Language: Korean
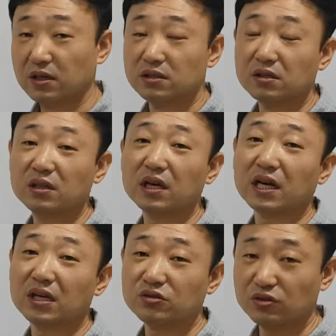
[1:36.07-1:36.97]

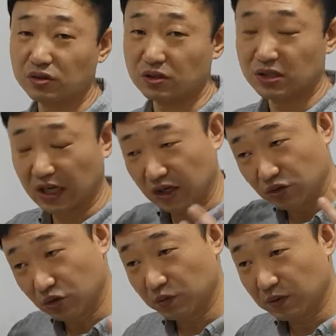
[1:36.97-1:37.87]
선택할 수 있는
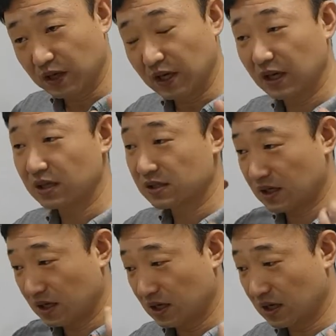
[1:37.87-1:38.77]
자유롭게
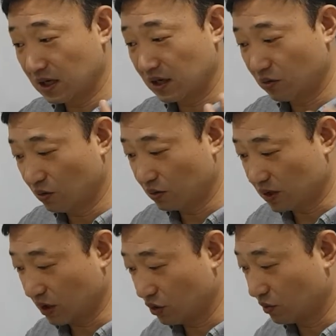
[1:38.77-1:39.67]
생각하고
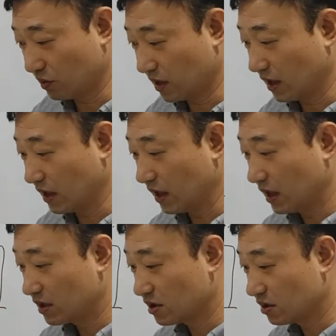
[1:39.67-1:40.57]
자유롭게
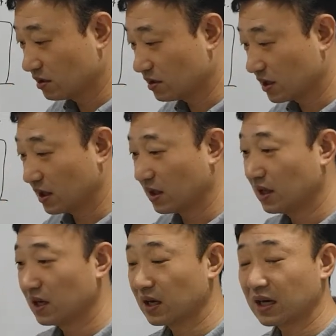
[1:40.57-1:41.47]

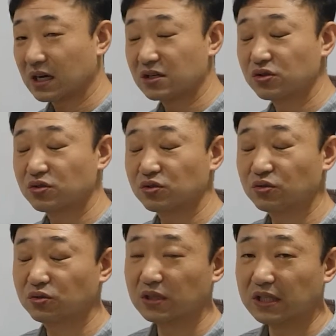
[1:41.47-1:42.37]
선택할
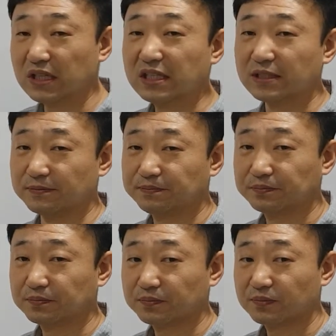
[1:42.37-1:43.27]
수 있는
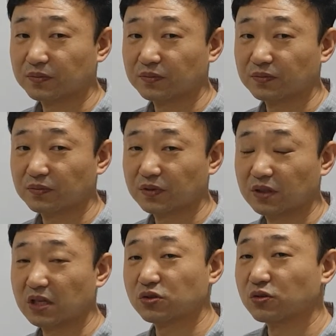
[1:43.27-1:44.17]

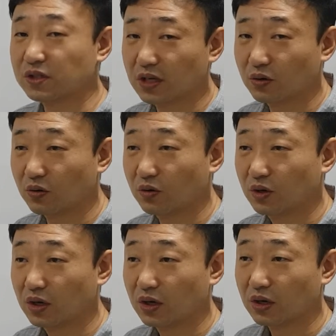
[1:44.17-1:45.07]
그런 존재로
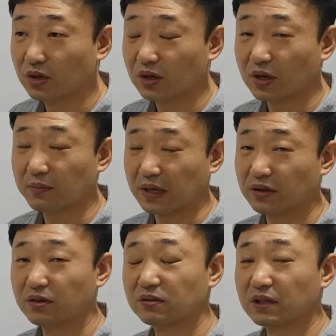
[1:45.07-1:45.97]
이렇게
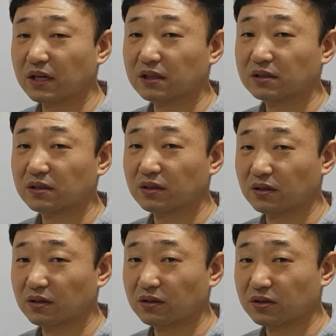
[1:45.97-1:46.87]
만들었다는
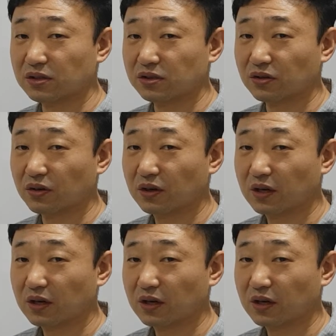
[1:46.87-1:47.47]
어, 것이죠.